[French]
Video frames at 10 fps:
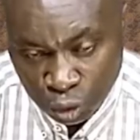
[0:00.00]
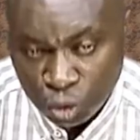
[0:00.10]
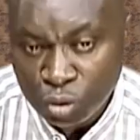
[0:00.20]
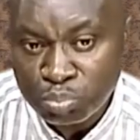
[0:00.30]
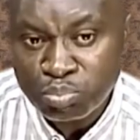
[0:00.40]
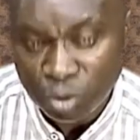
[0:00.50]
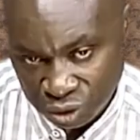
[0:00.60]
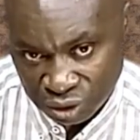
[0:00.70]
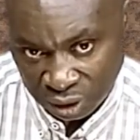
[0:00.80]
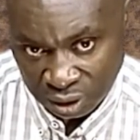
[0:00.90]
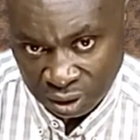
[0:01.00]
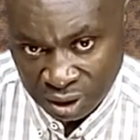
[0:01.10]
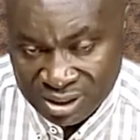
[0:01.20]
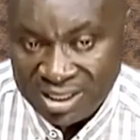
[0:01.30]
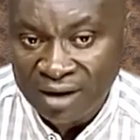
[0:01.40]
Le boss,
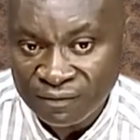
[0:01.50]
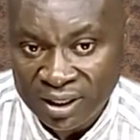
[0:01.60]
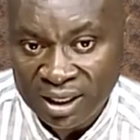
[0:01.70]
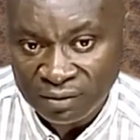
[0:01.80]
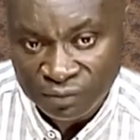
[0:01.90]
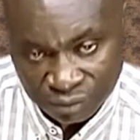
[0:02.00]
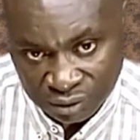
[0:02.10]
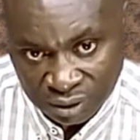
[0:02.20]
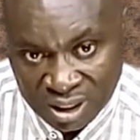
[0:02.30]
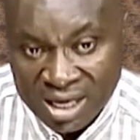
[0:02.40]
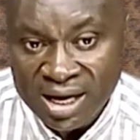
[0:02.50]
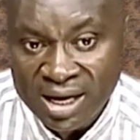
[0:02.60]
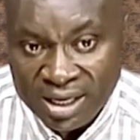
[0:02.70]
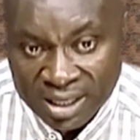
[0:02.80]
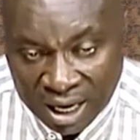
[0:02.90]
c'est la FECA Foot,
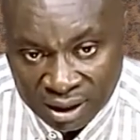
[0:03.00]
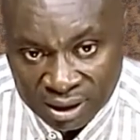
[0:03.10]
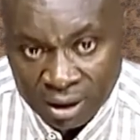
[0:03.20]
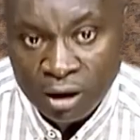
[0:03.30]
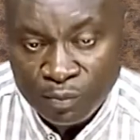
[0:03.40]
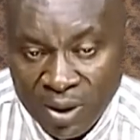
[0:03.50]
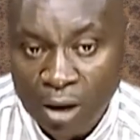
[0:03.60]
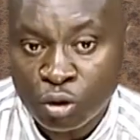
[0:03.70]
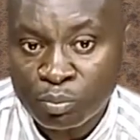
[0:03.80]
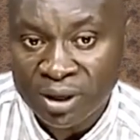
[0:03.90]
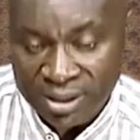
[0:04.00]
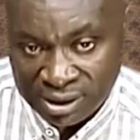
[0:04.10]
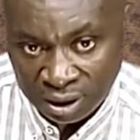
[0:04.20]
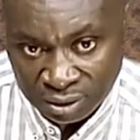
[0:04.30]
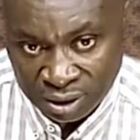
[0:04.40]
incarnée par le
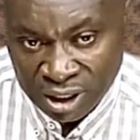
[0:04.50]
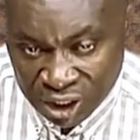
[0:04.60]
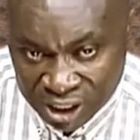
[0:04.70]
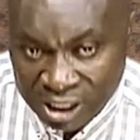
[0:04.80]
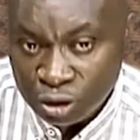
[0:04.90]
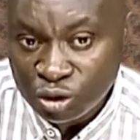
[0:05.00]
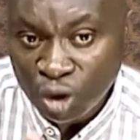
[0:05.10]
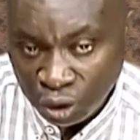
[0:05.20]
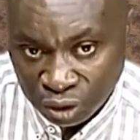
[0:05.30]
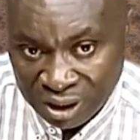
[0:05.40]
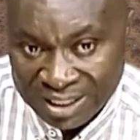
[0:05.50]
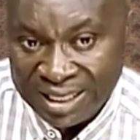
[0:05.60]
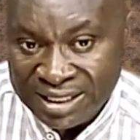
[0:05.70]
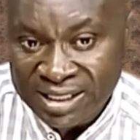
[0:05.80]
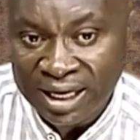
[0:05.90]
président. Il donne les
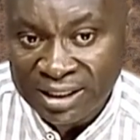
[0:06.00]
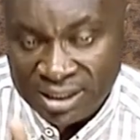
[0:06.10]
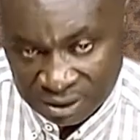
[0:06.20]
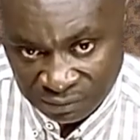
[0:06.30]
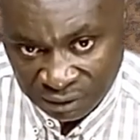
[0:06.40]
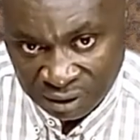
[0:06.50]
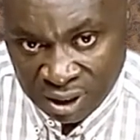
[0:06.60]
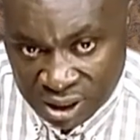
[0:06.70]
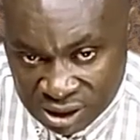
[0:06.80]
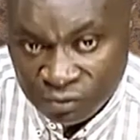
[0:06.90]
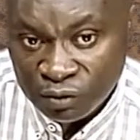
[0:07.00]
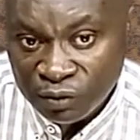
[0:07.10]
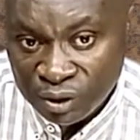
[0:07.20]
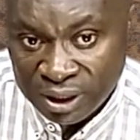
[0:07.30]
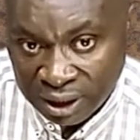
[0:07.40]
directives. Si vous
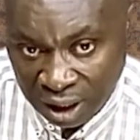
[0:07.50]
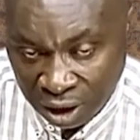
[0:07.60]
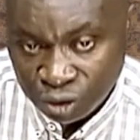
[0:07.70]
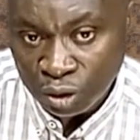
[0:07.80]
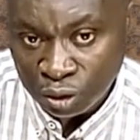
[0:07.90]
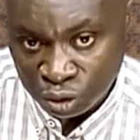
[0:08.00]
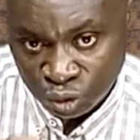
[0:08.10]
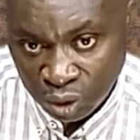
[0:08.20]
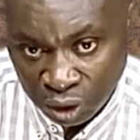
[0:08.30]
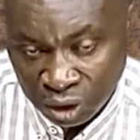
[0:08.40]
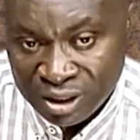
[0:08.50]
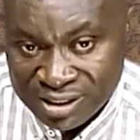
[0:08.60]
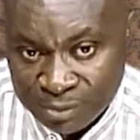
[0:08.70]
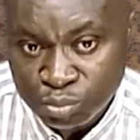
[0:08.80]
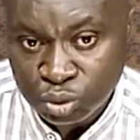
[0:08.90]
venez en tant que joueur,
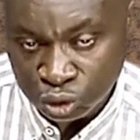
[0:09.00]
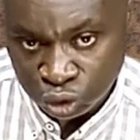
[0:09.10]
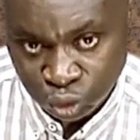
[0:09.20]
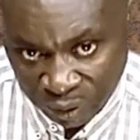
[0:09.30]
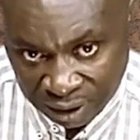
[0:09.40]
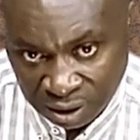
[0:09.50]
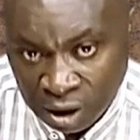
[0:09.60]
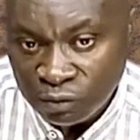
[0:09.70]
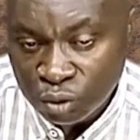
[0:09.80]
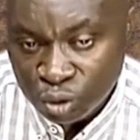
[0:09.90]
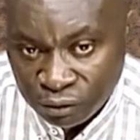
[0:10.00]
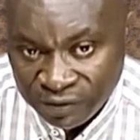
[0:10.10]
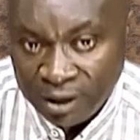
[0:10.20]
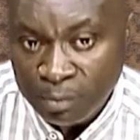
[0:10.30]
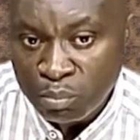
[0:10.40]
c'est pour jouer. Vous
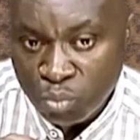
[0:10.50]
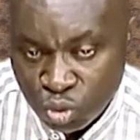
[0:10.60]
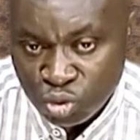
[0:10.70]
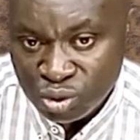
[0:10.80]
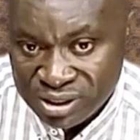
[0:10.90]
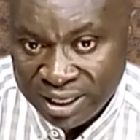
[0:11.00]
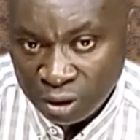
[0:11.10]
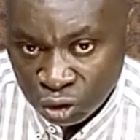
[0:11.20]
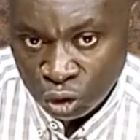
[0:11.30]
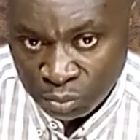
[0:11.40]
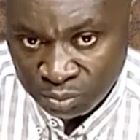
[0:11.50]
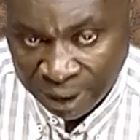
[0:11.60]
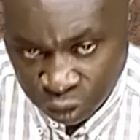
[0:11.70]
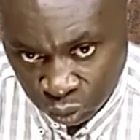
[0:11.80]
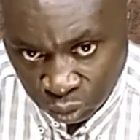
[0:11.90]
devez mouiller le
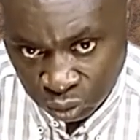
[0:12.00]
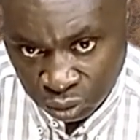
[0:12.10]
maillot.